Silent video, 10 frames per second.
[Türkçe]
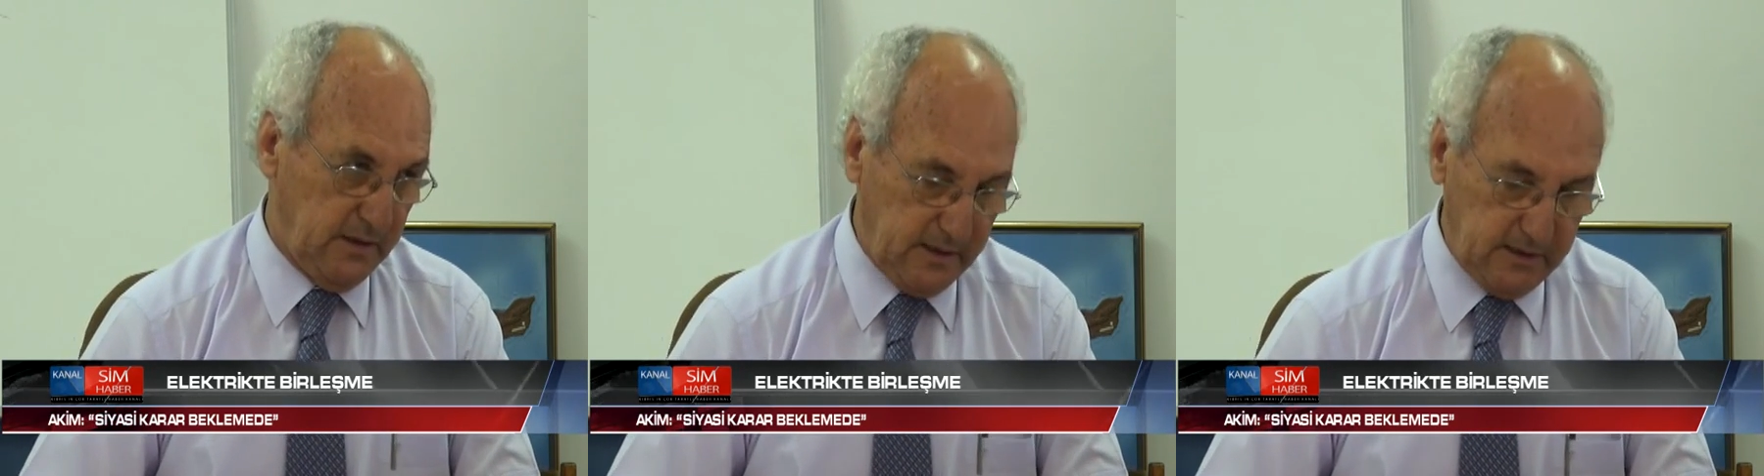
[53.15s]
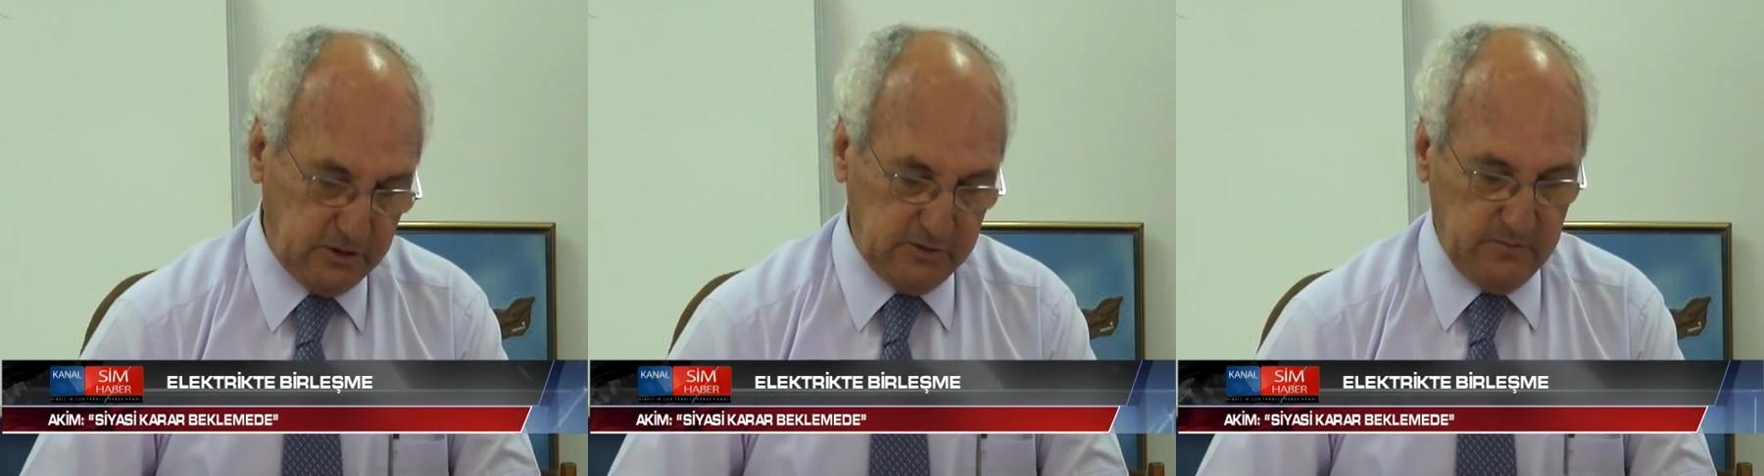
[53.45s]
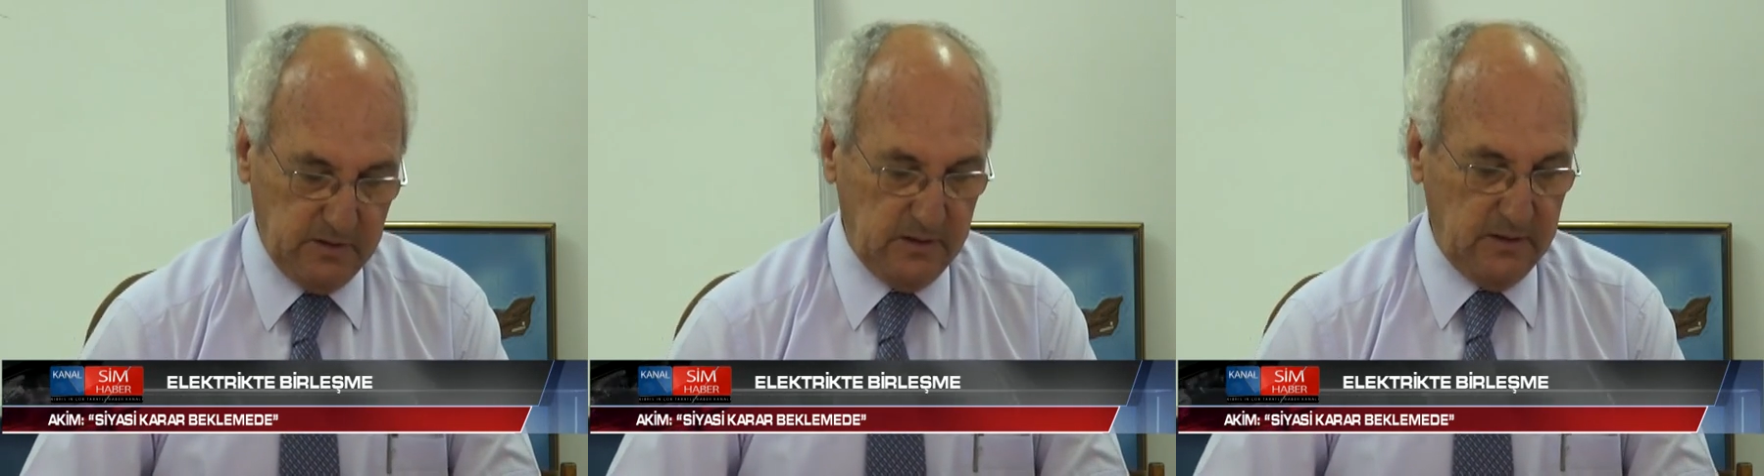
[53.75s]
alınan
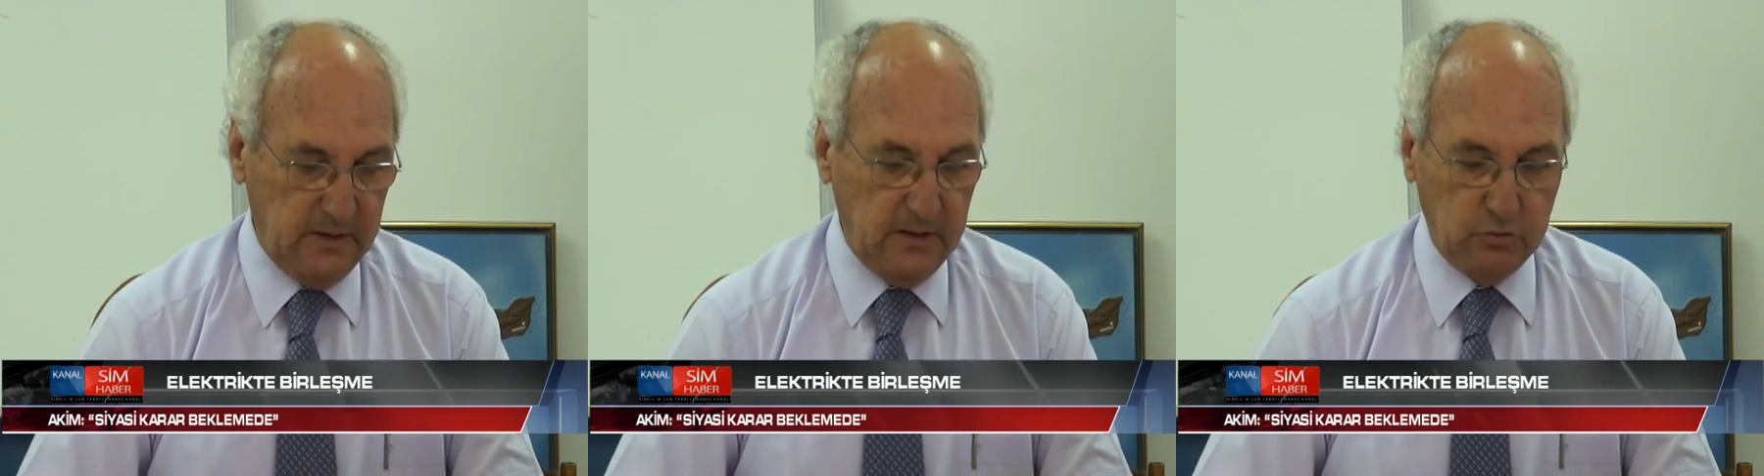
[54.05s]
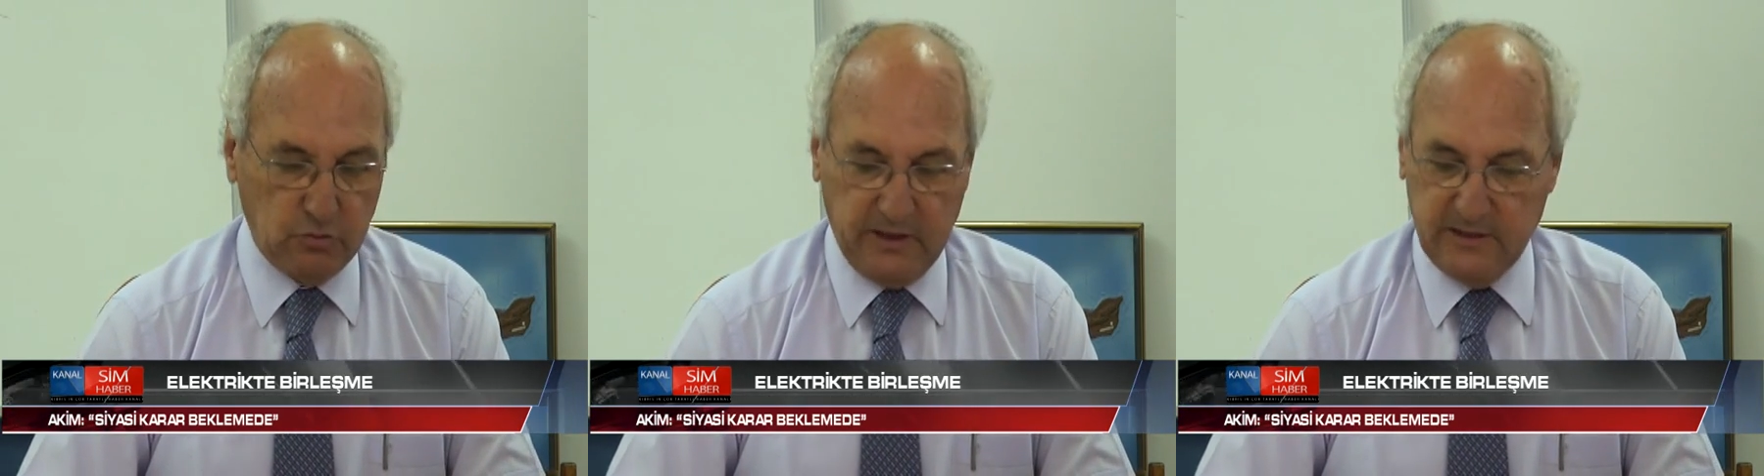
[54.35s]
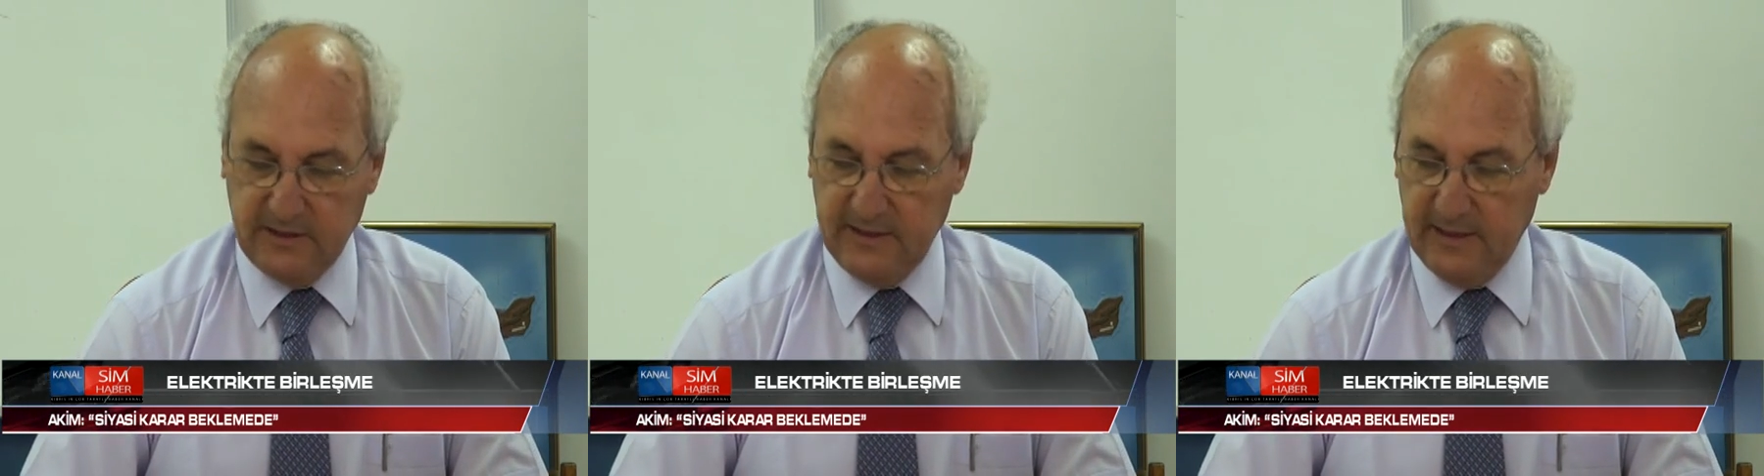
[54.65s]
elektriğin
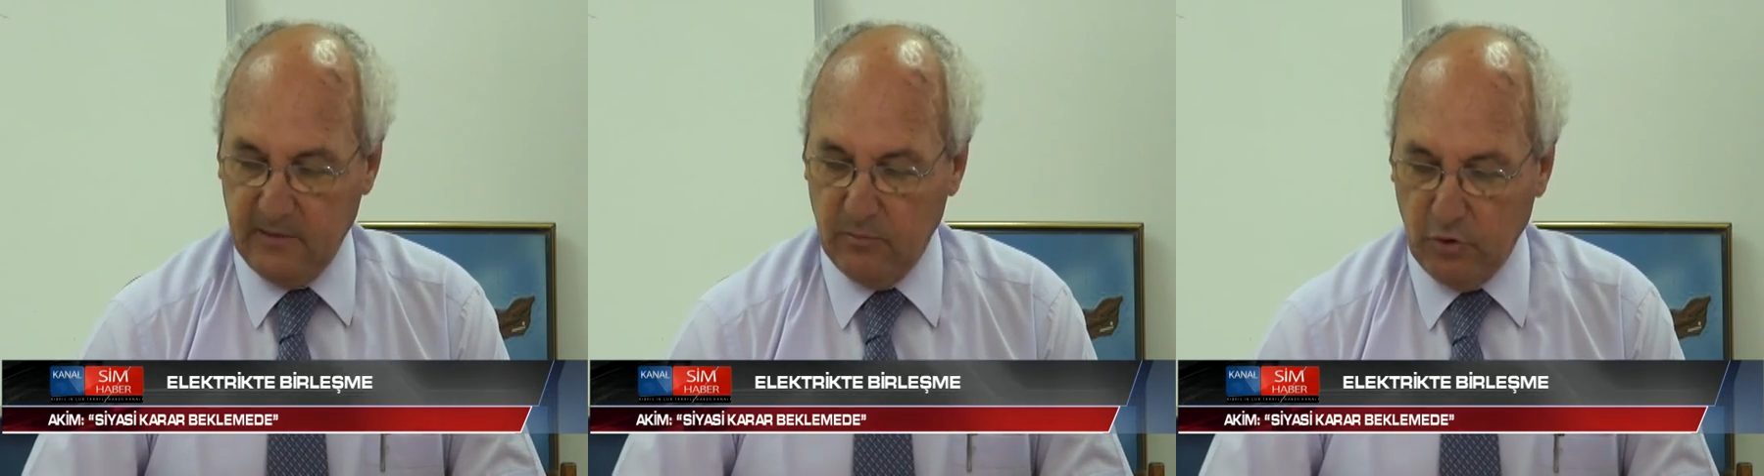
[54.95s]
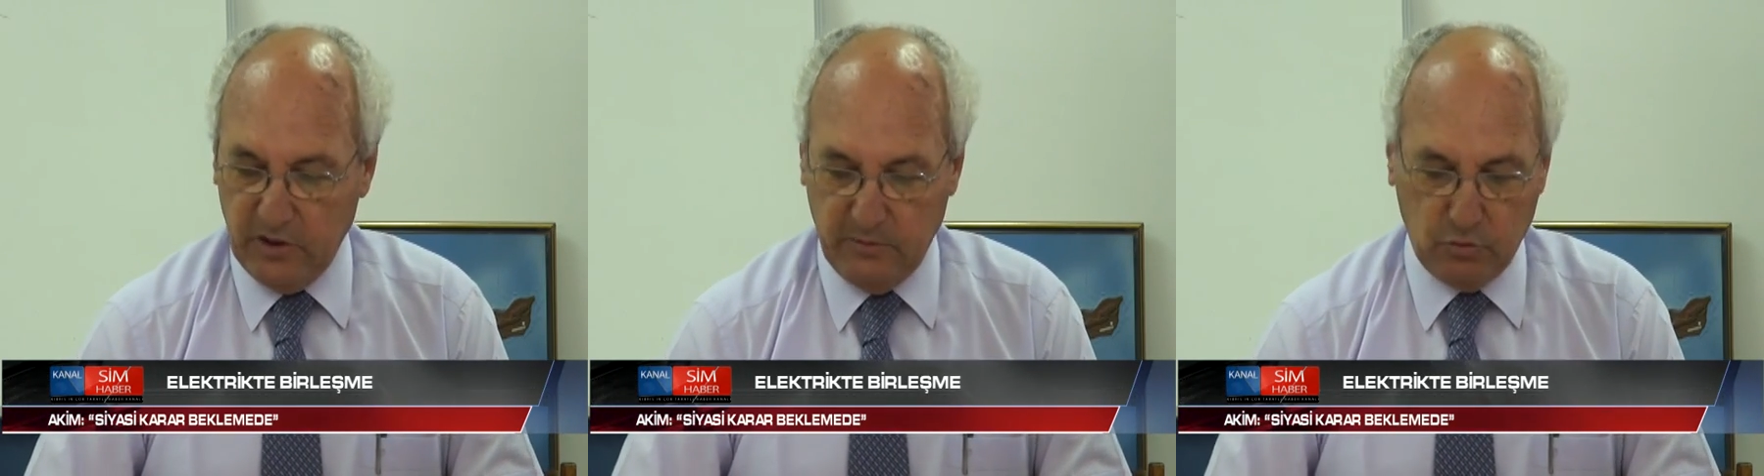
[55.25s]
ödenmesiyle ilgili